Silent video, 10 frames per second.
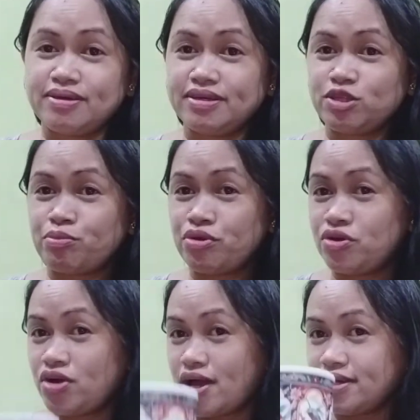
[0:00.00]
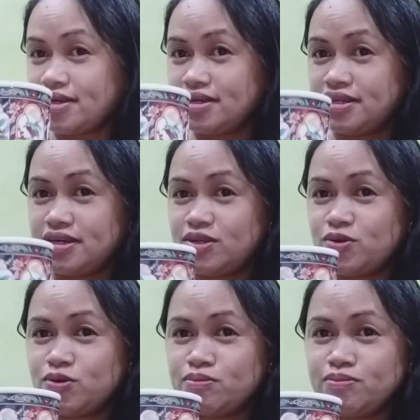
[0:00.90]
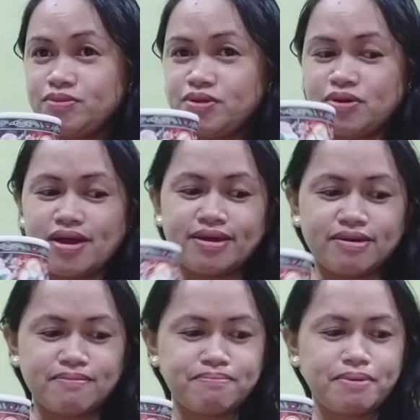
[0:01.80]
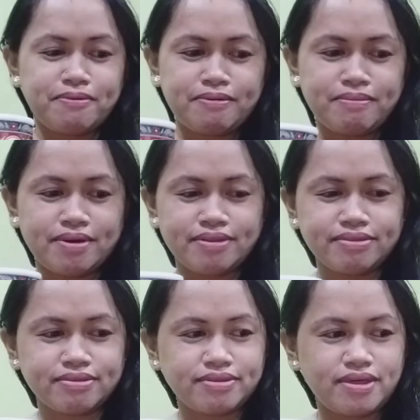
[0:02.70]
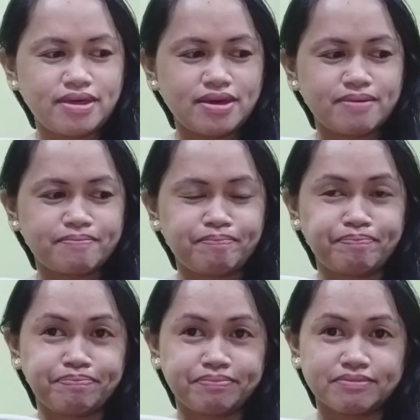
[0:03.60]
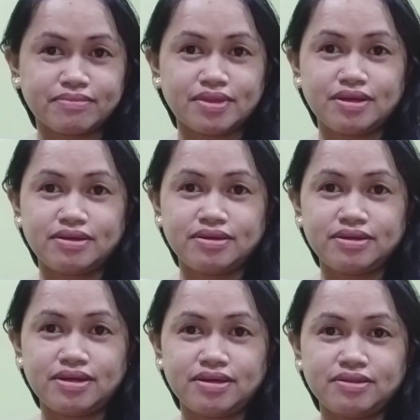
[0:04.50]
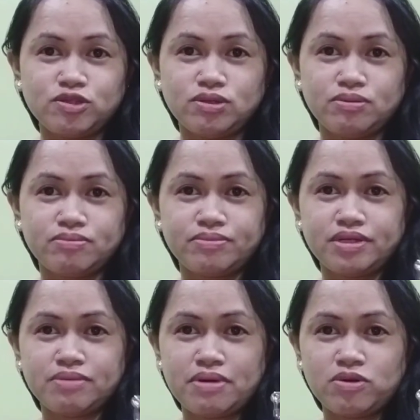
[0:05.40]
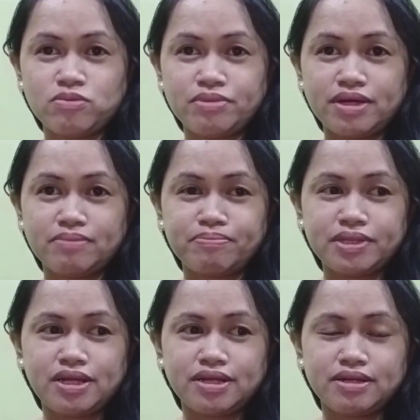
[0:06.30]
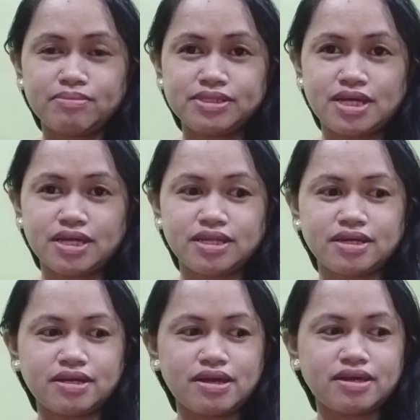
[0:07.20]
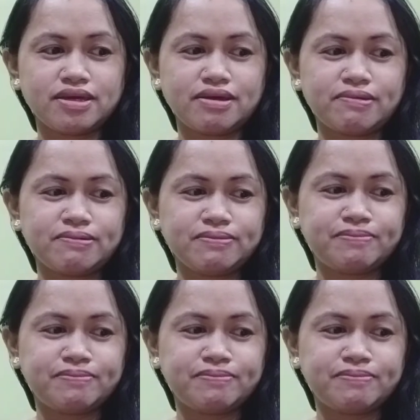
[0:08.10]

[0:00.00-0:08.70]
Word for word: Ito po yung aking iniinom. Yung aking peppermint tea. Ayan. Panibagong bigay, padala naman sa akin ng aking ano,